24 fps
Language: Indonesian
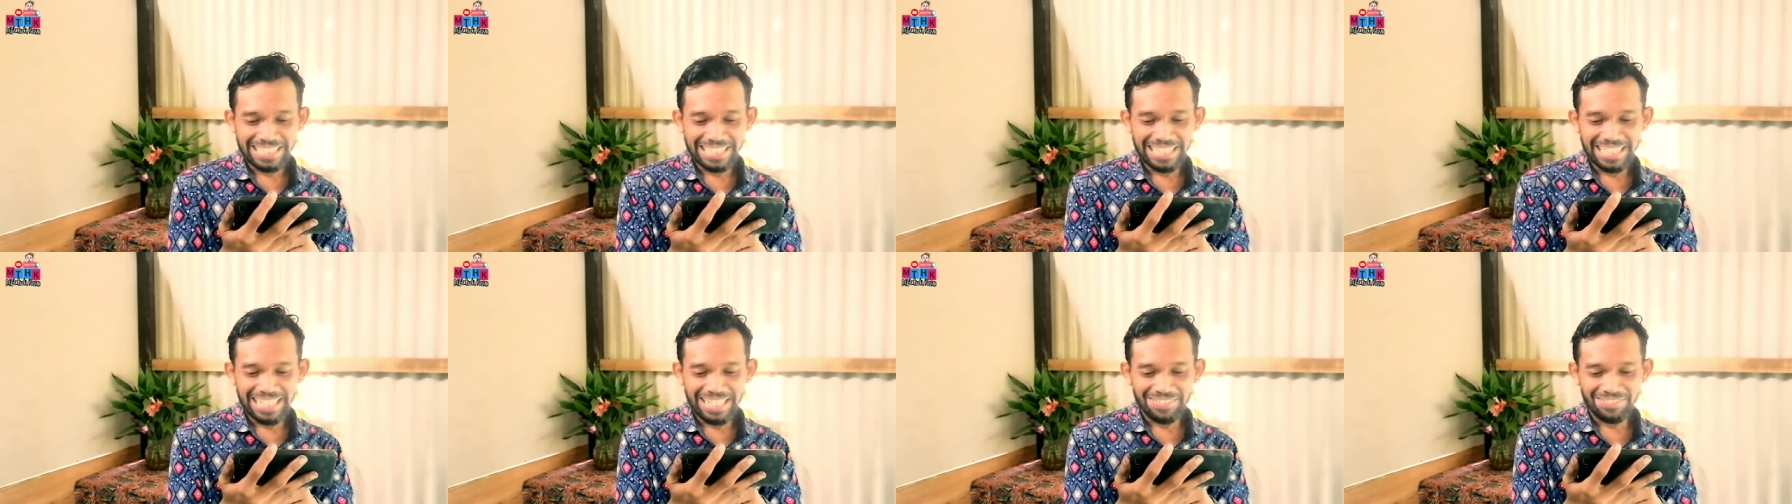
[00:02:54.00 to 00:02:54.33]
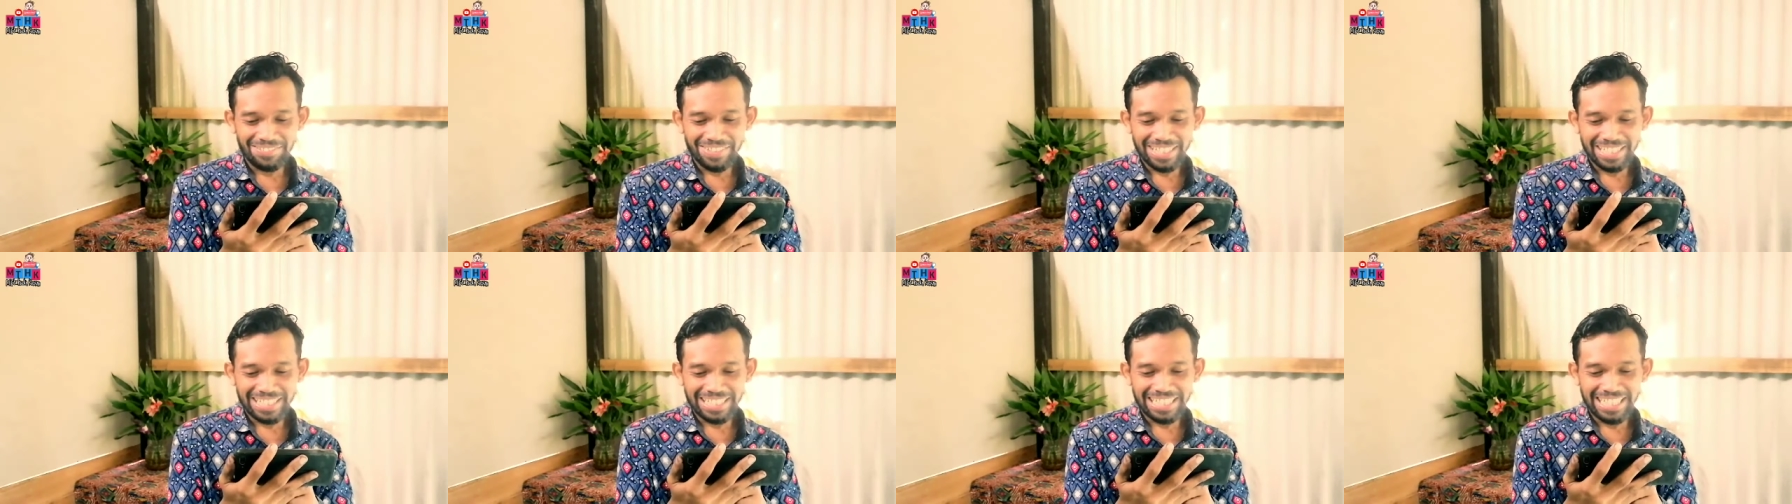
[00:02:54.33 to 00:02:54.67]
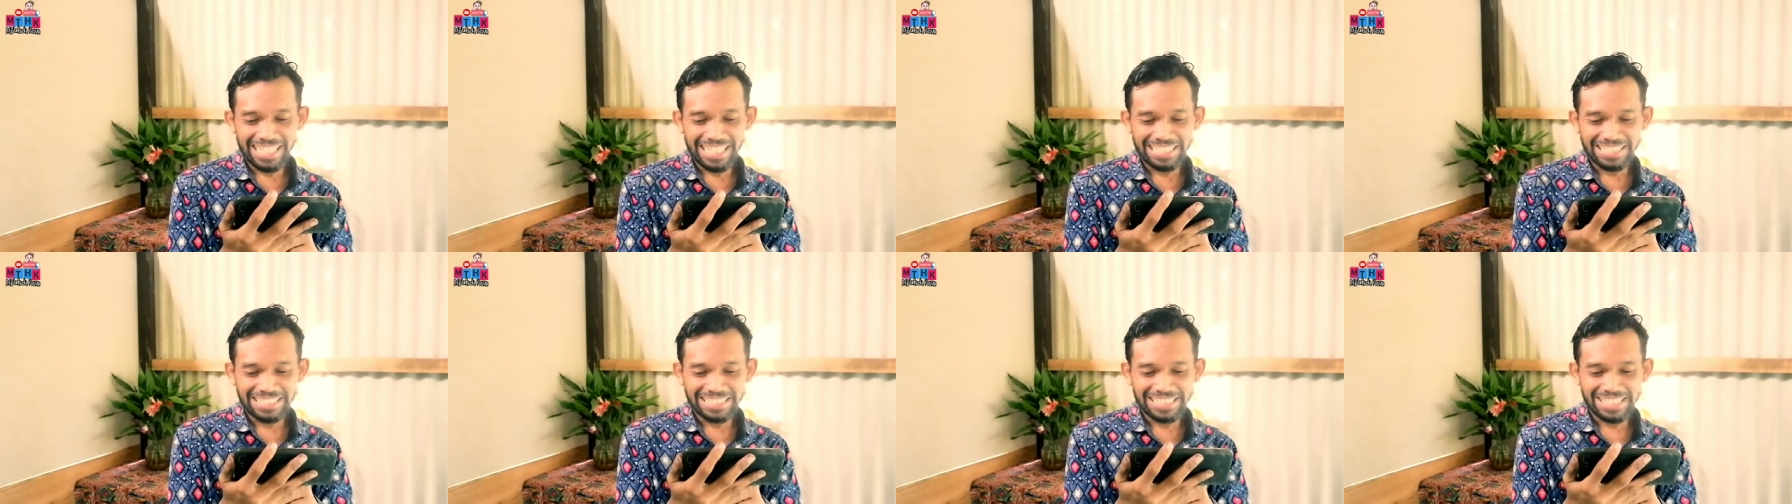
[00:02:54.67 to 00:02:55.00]
Gila
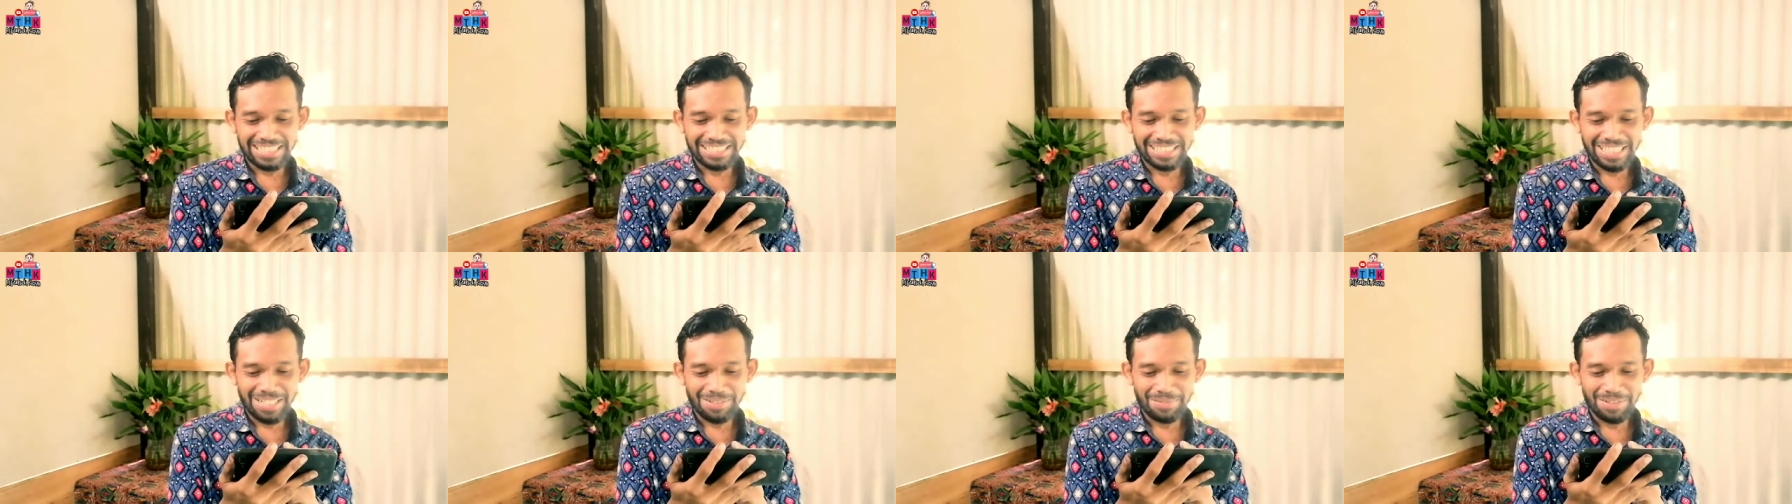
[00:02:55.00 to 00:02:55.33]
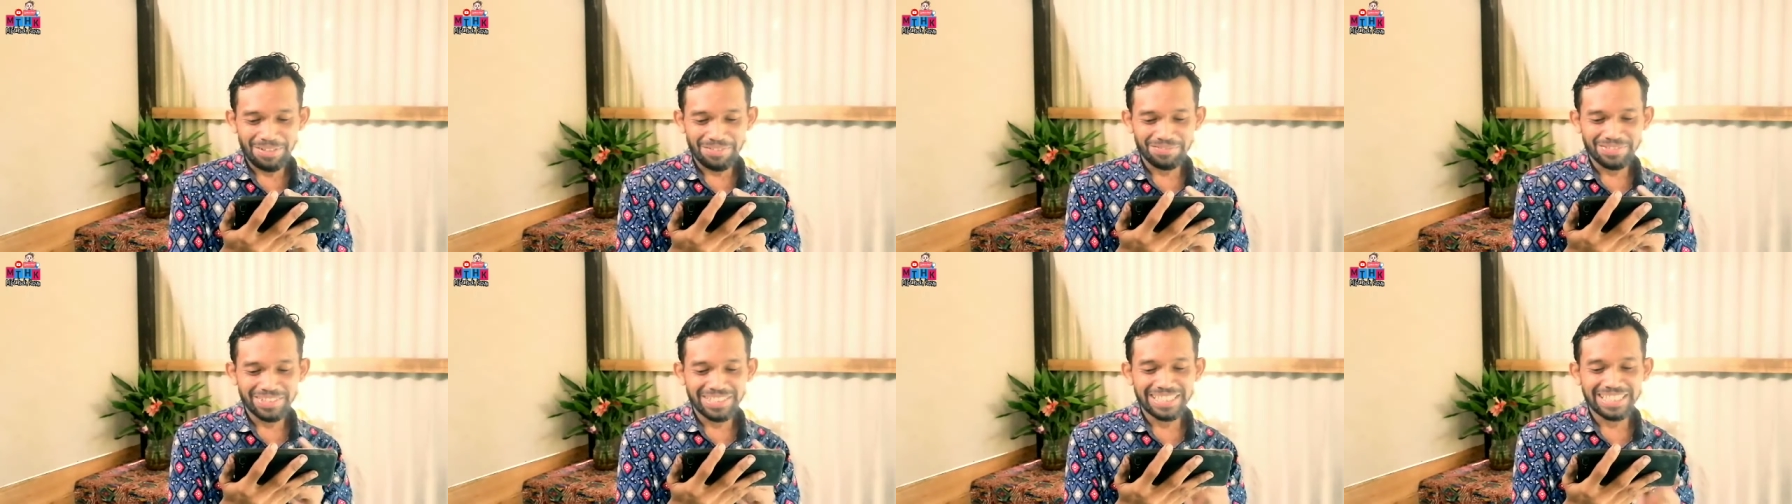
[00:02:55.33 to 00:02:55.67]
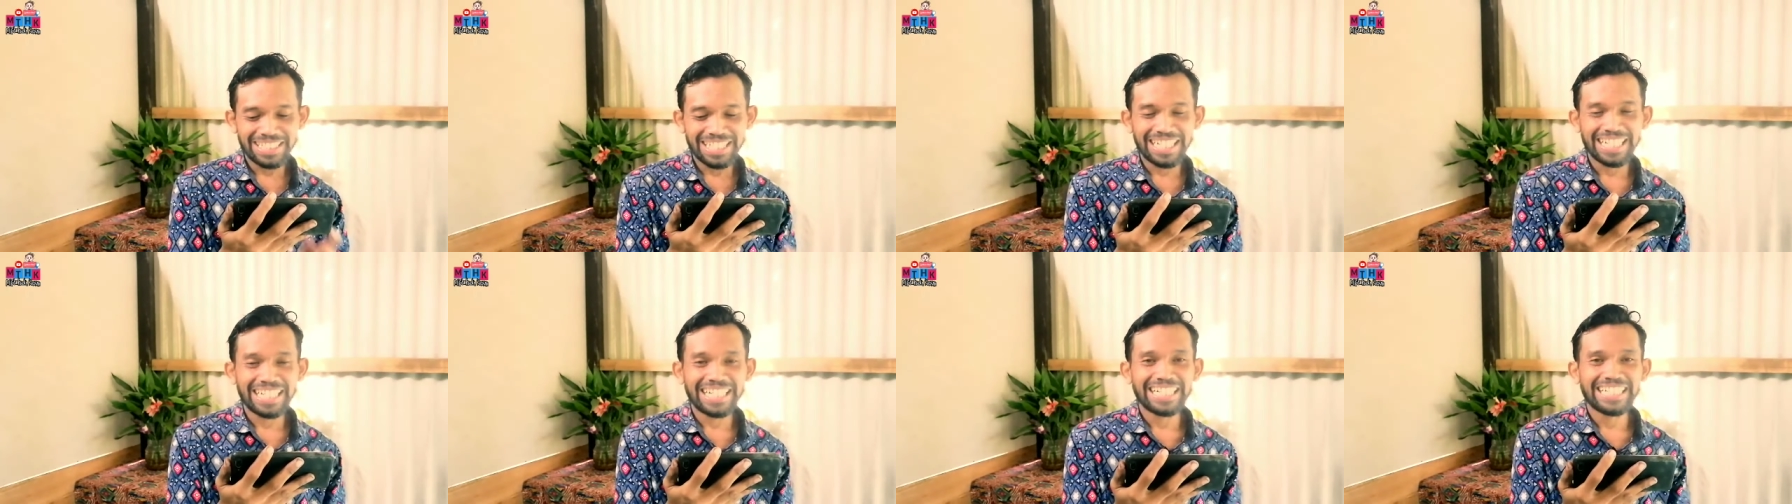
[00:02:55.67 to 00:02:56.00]
Ferdiansa sama
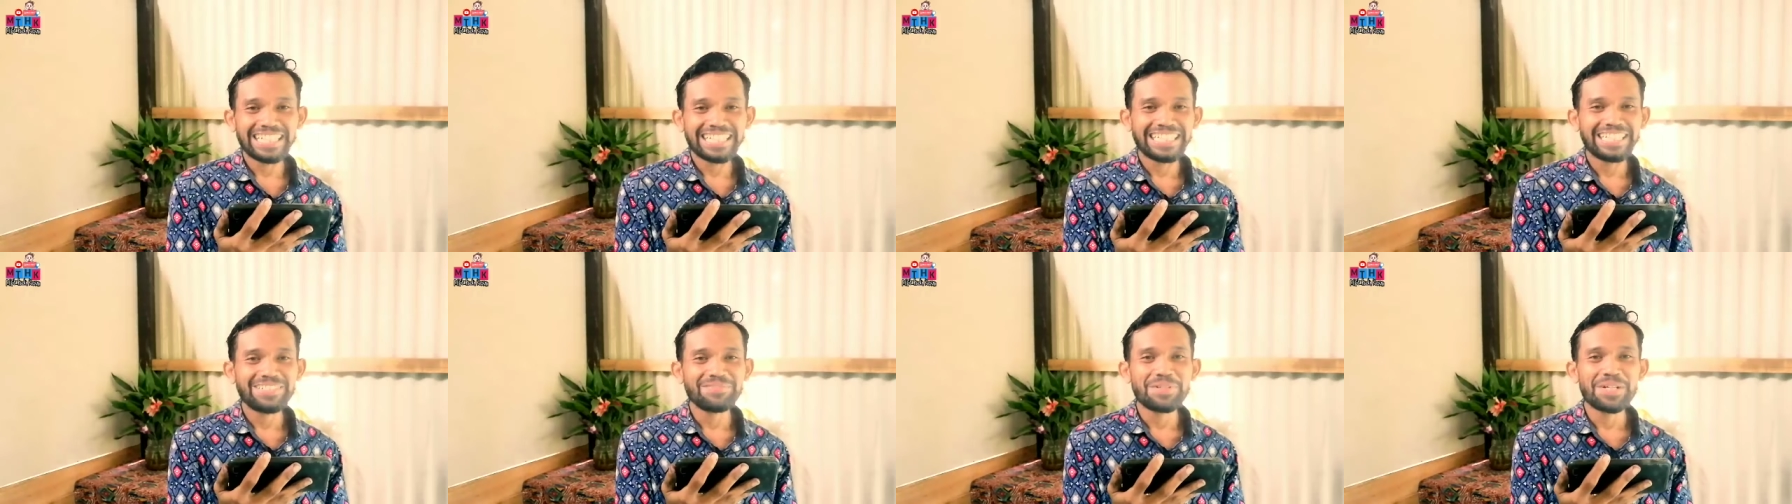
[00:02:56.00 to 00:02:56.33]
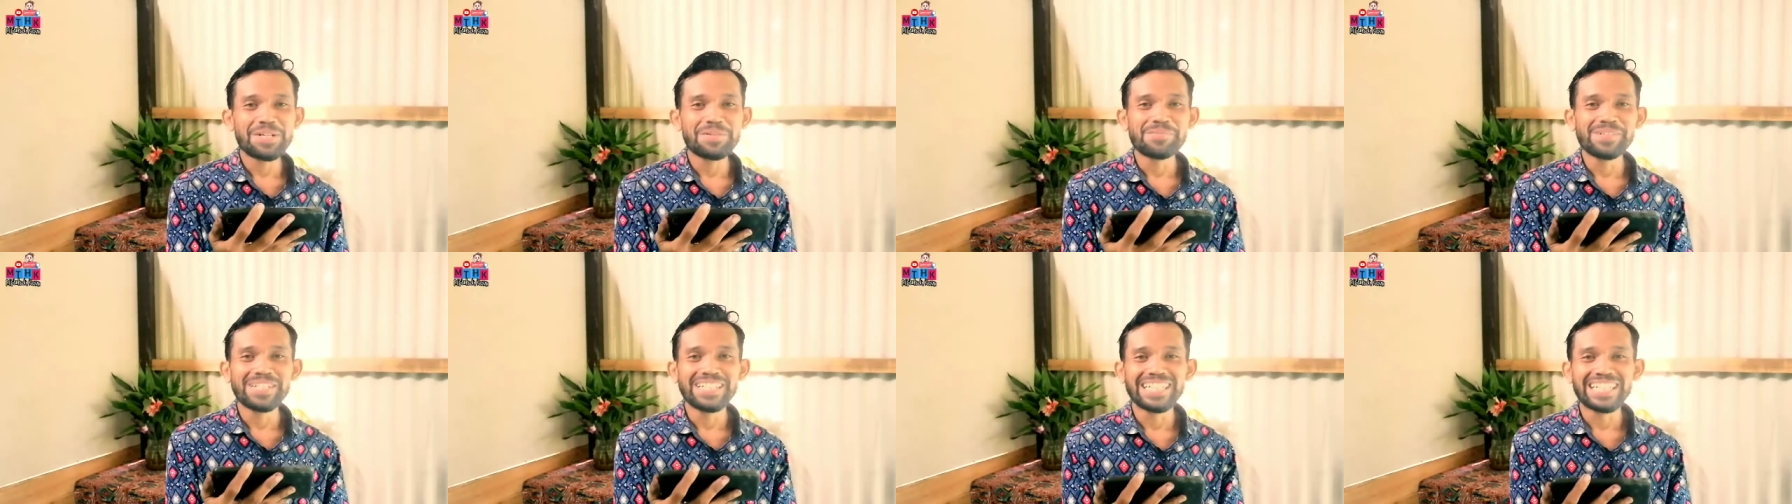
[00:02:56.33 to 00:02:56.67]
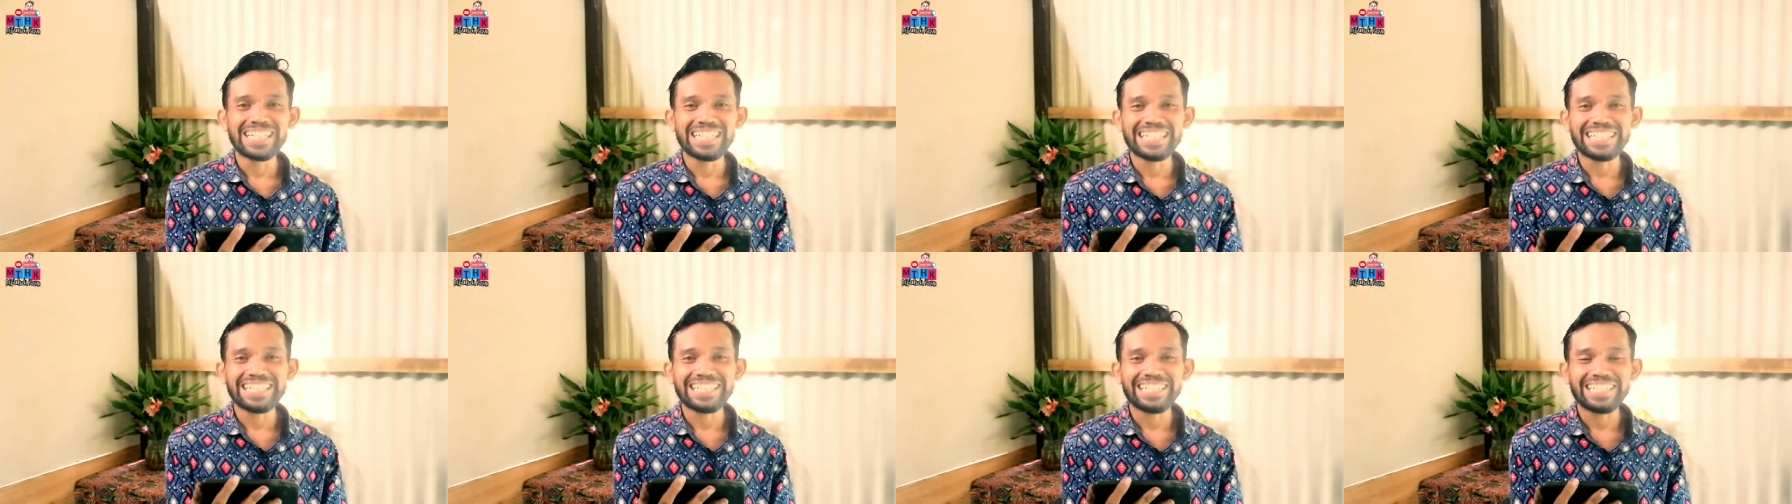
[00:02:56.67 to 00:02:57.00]
Vina ini
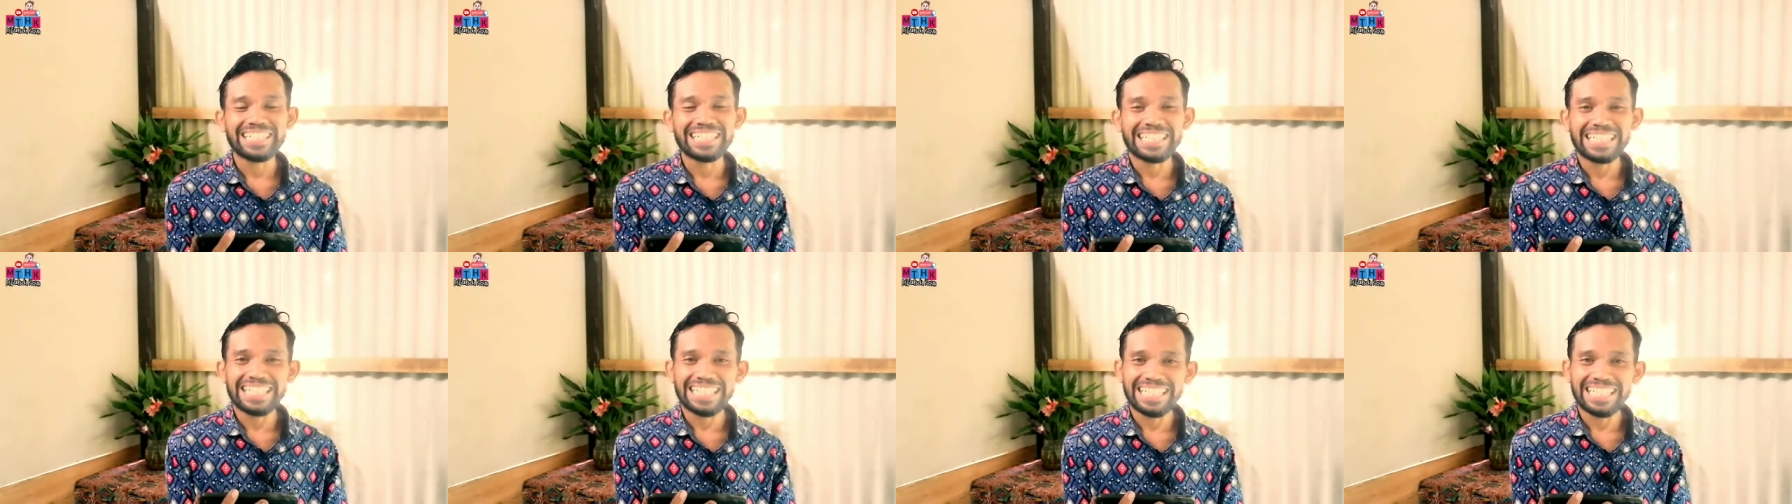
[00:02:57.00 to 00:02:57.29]
bener-bener